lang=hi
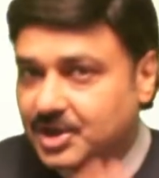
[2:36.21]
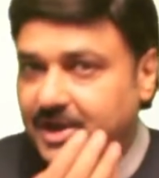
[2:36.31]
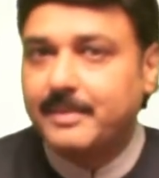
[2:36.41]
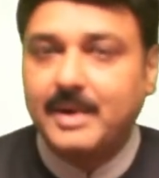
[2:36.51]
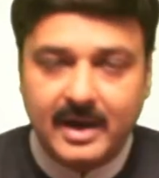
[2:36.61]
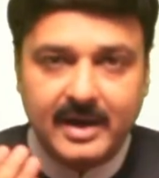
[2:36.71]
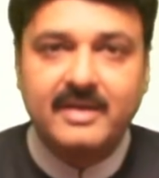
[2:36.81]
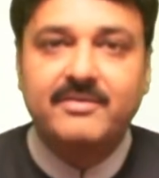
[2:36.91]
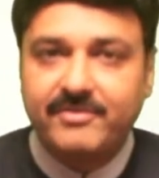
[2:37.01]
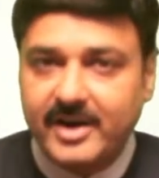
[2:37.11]
छीटे मारने
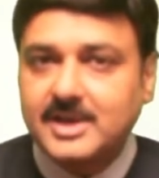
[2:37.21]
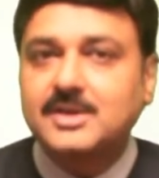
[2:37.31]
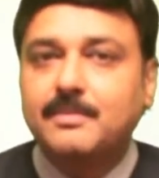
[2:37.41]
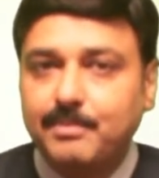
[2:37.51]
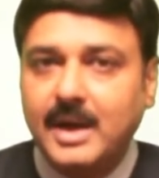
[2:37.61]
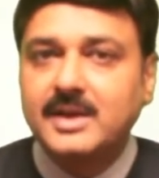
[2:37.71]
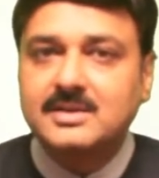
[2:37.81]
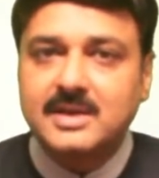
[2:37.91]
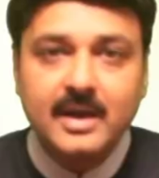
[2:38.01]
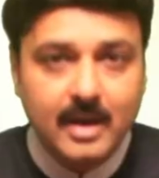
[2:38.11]
हैं फ्रेश
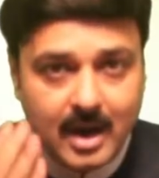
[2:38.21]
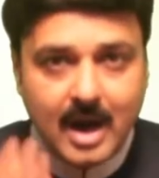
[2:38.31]
पानी से